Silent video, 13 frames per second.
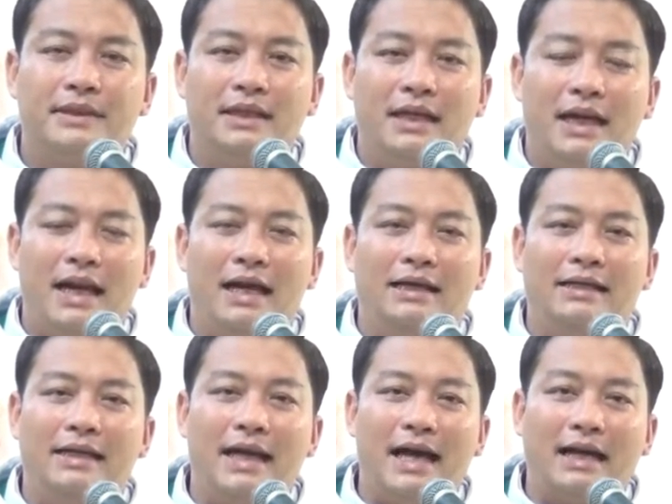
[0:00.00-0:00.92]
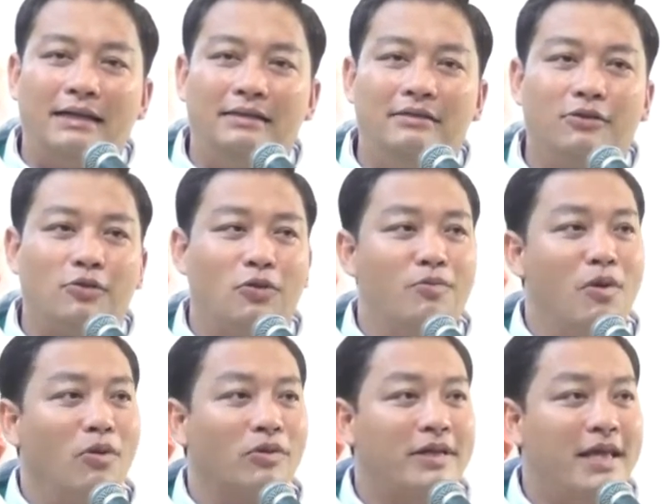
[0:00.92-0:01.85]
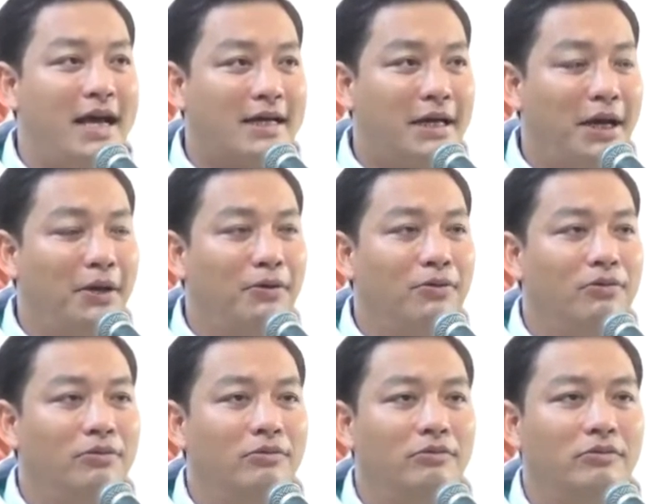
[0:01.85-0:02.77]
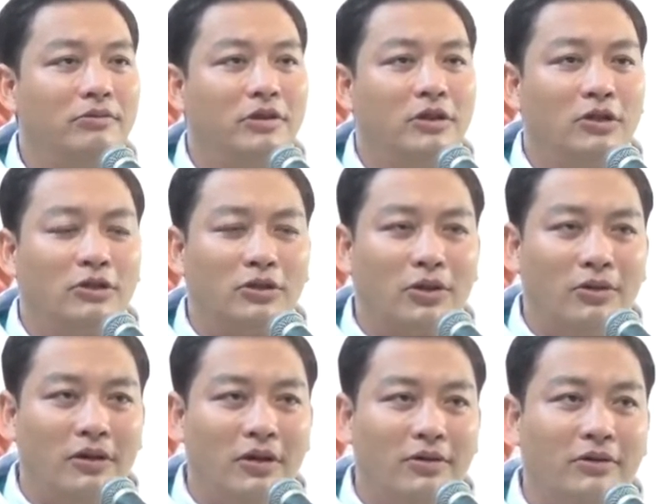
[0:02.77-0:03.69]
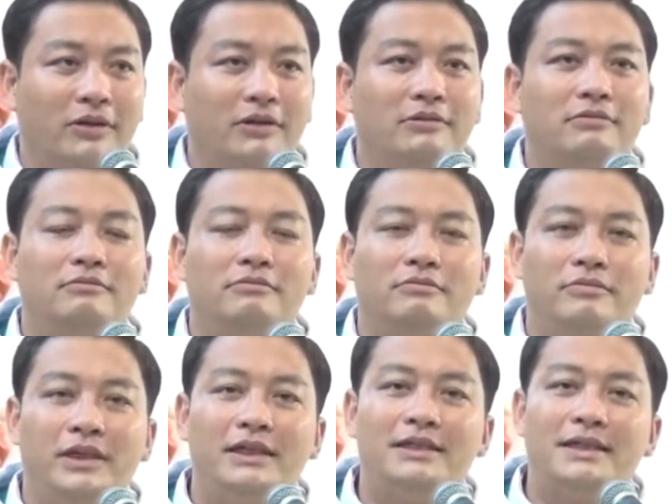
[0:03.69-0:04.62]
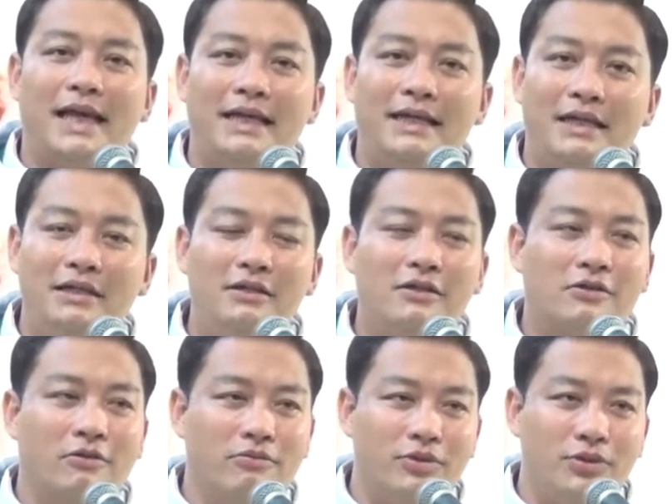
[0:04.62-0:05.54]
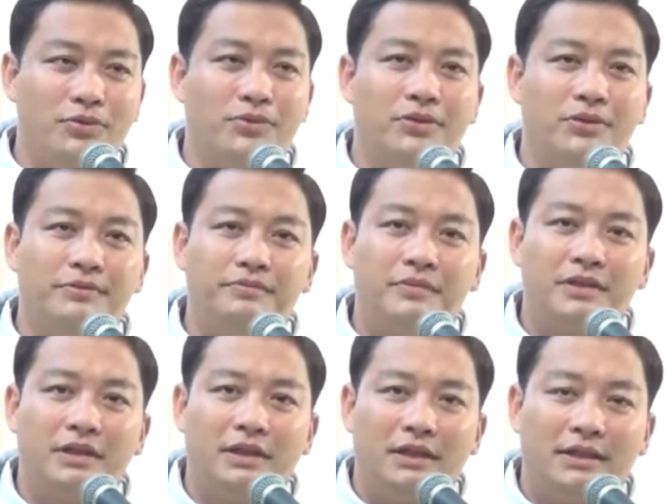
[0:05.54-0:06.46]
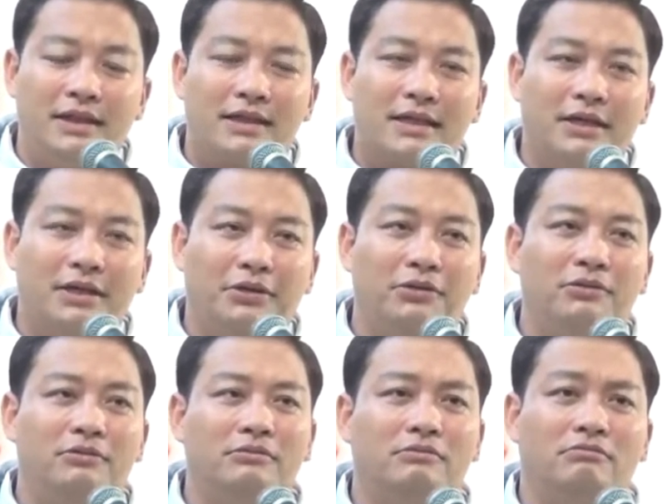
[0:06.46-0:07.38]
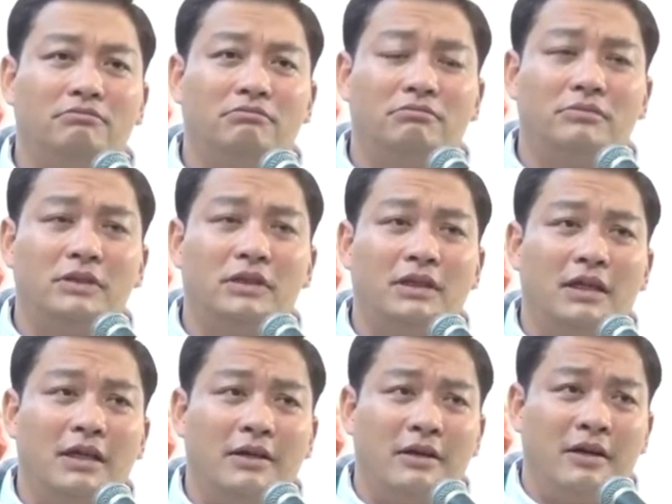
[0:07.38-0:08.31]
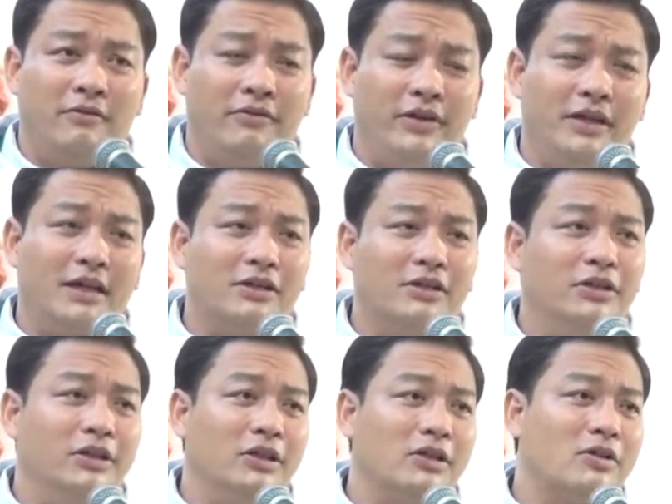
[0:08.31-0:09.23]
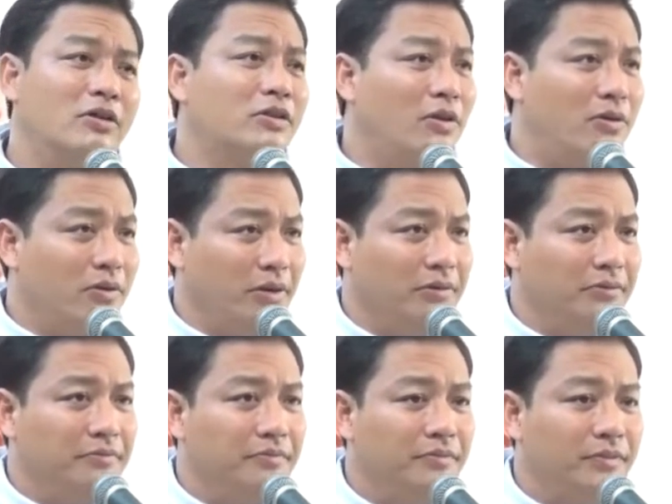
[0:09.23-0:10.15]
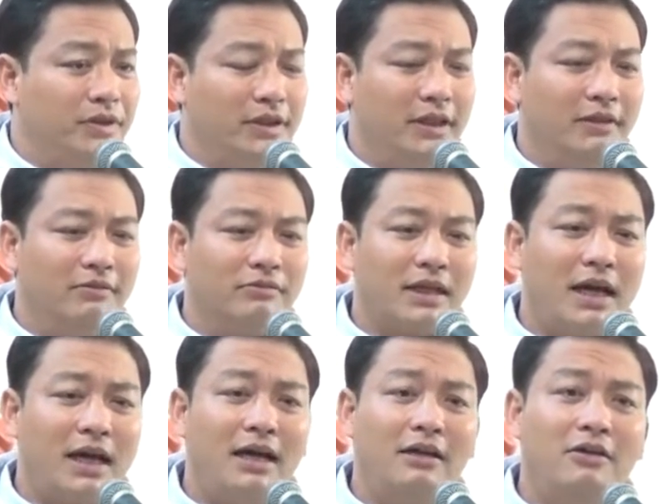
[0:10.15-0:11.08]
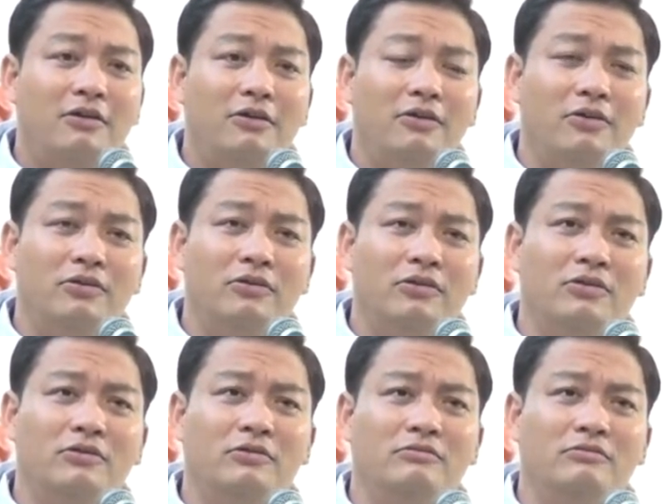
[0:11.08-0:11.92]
là hình ảnh của một gia kêu tội lỗi biết chạy đến cùng Chúa. Gia kêu vì là người có tội cho nên ông ta luôn luôn